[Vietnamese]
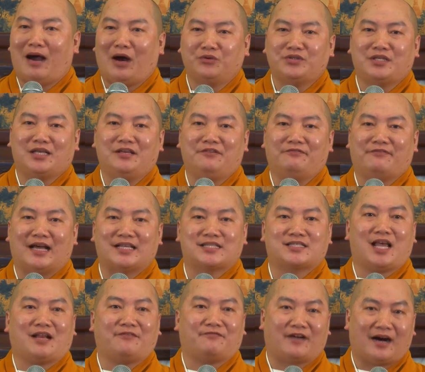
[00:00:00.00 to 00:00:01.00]
báo chí và
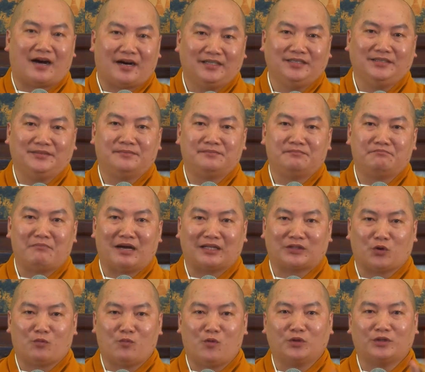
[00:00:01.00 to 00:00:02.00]
sách vở. Mà
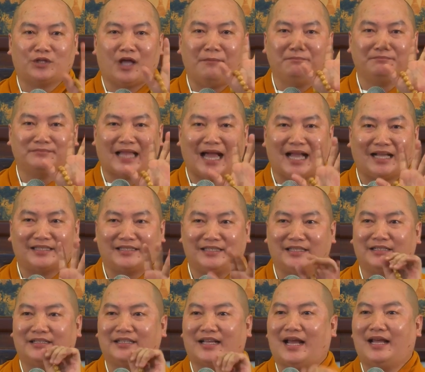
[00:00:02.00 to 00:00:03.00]
tôi muốn tóm tắt
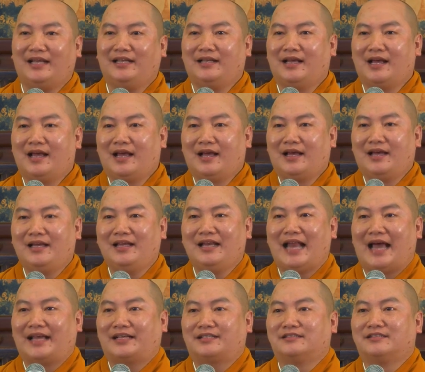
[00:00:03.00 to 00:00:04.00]
những cái ý
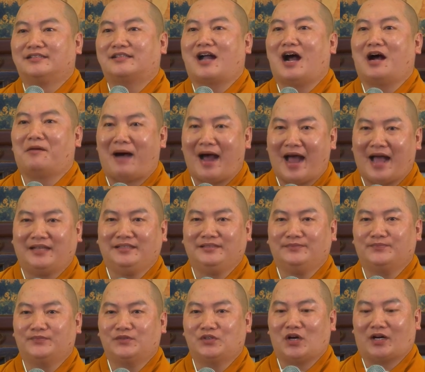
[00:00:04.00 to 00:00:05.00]
đại cương cơ bản
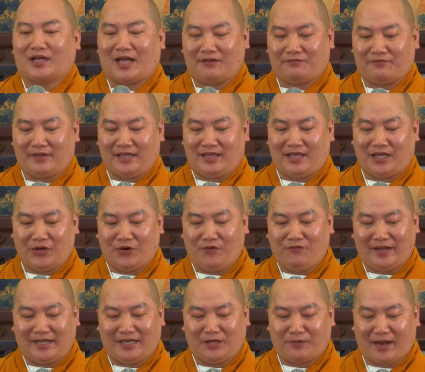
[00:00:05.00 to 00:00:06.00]
cho các vị hiểu
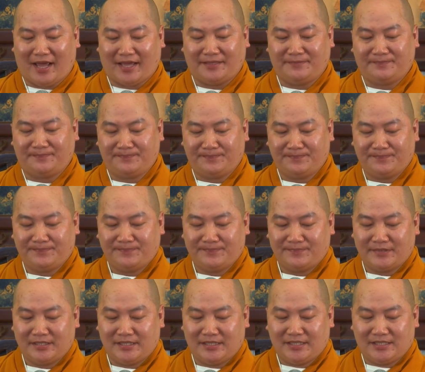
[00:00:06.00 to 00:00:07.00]
về điều này.
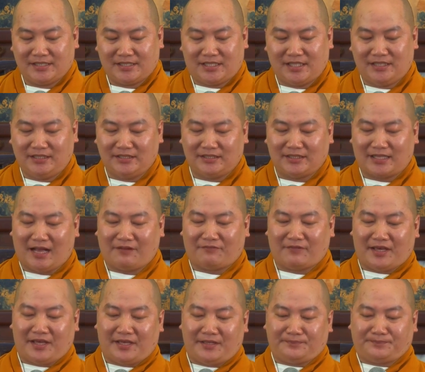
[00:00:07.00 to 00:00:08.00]
Xin thưa các
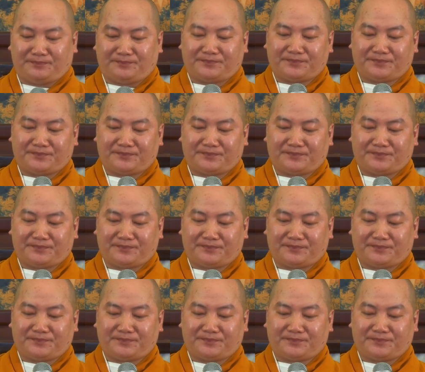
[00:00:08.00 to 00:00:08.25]
vị,